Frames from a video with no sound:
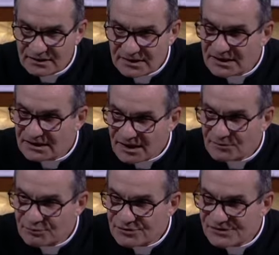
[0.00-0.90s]
qu'il est
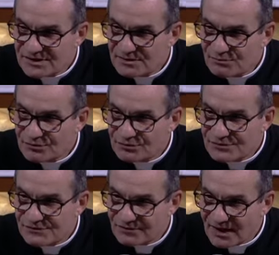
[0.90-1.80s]
impossible de
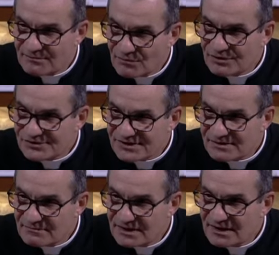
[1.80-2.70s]
vraiment
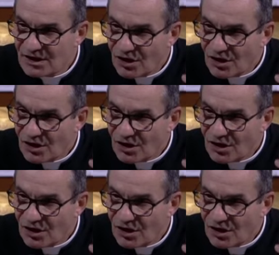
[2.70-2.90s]
s'aimer